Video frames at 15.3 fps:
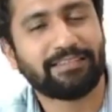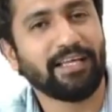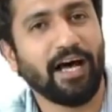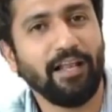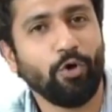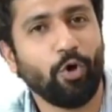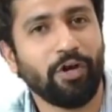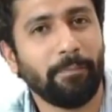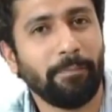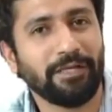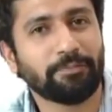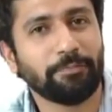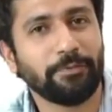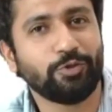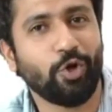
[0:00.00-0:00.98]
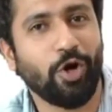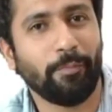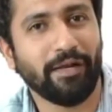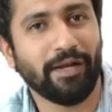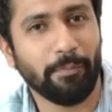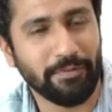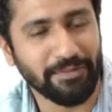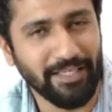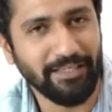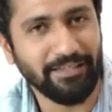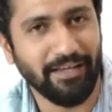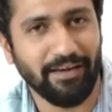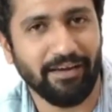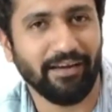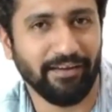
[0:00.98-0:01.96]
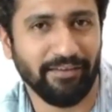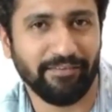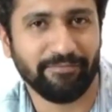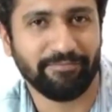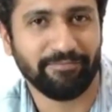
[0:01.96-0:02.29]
पसंद आया हमें कमेंट करके जरूर बताएं